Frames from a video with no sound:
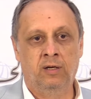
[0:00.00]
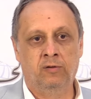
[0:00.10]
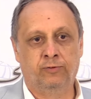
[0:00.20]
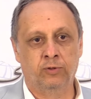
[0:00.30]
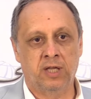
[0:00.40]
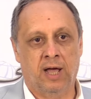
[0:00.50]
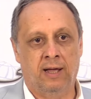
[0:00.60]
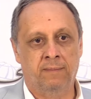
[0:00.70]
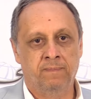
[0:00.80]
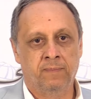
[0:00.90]

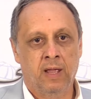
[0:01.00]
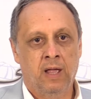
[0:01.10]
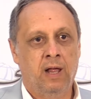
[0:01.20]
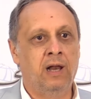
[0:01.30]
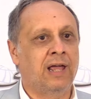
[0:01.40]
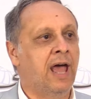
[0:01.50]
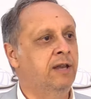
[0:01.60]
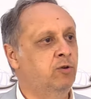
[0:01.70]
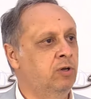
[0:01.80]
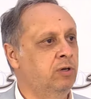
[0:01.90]
نفوسها
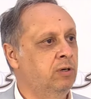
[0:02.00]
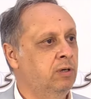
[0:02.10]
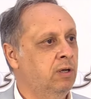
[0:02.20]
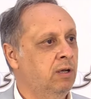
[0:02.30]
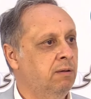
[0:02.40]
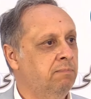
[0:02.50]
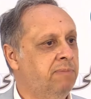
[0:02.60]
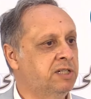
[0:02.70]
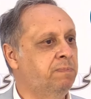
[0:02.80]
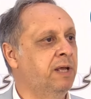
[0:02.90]
القانون
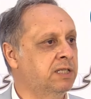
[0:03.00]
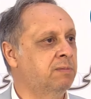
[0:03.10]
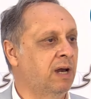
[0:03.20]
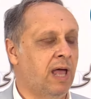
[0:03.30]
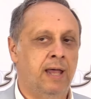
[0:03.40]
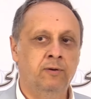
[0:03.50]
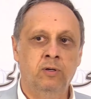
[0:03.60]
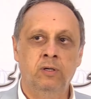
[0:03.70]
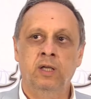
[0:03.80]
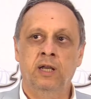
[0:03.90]
باش باسم
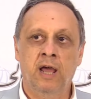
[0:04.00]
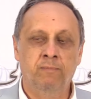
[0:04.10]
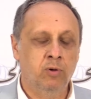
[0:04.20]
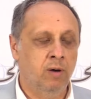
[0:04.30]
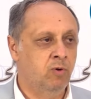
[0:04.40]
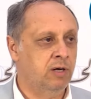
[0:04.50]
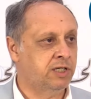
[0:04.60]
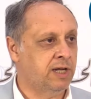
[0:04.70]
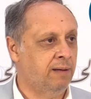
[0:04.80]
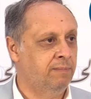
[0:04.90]
القانون ينهبوا اموال
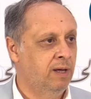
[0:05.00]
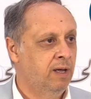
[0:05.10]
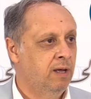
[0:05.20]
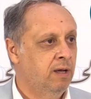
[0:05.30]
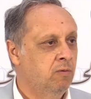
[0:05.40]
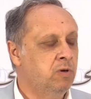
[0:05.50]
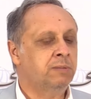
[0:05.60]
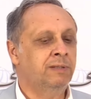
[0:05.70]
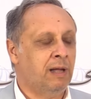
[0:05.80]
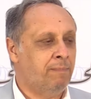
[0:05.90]
الشعب واش
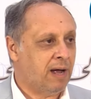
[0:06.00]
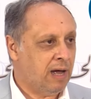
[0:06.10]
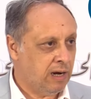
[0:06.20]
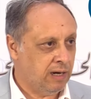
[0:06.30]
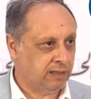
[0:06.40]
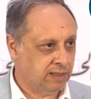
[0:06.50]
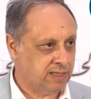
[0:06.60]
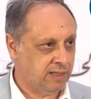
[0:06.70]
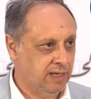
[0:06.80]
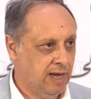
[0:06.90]
من الطبقه
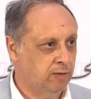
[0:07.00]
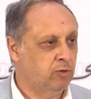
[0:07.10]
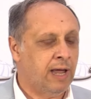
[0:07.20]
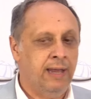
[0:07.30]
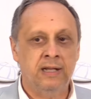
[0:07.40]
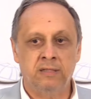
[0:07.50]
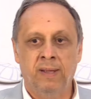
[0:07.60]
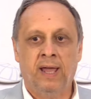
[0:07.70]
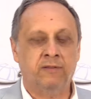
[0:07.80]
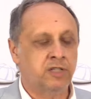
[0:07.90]
الاقتصاديه هادو كاين الناس ما
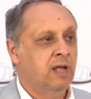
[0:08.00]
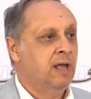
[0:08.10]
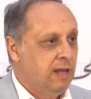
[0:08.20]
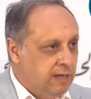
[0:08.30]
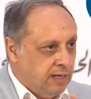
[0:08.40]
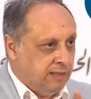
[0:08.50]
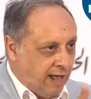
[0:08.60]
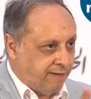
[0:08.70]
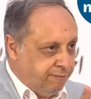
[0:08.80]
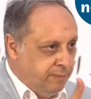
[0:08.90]
يعرفش
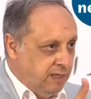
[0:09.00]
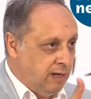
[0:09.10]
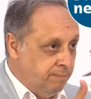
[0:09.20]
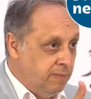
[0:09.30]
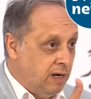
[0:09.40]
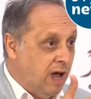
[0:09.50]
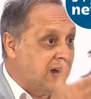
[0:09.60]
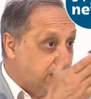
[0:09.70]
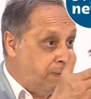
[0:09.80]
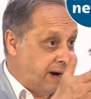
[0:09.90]
نعرف من من
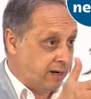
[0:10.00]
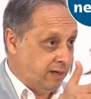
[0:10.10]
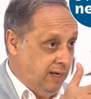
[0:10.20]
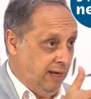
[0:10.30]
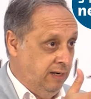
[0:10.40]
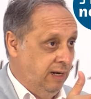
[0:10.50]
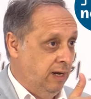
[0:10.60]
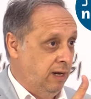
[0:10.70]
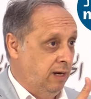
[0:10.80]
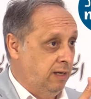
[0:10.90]
اكبر
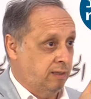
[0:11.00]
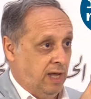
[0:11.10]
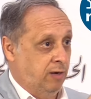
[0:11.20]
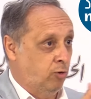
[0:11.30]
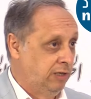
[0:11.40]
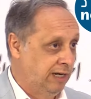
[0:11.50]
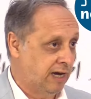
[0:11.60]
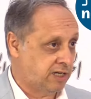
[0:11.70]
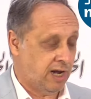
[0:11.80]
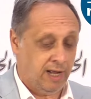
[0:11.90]
يعني آه، تاع
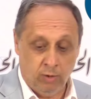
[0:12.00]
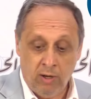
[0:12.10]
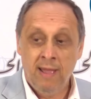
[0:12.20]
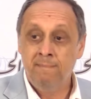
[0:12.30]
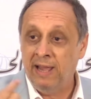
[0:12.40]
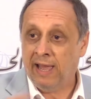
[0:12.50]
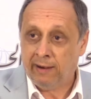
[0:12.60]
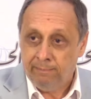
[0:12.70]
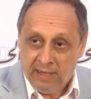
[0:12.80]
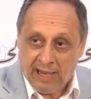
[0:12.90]
الاوليغارشيا هادو
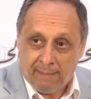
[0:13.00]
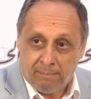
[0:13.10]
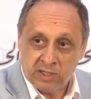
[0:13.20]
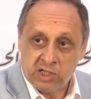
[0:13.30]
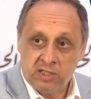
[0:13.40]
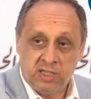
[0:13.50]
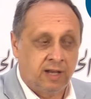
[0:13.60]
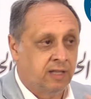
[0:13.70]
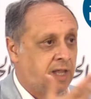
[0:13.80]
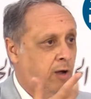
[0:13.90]
ما يعمرش
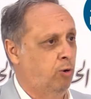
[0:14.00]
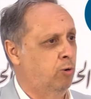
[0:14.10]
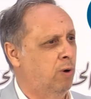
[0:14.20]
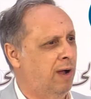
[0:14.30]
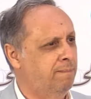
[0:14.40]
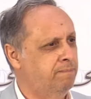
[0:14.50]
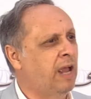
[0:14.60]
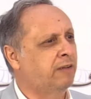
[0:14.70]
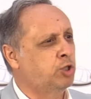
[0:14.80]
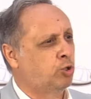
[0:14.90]
الصك تاعو هو ما
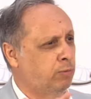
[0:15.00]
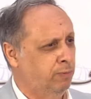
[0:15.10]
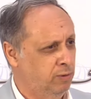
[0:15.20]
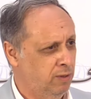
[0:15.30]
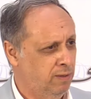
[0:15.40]
يعرفش يكتبوا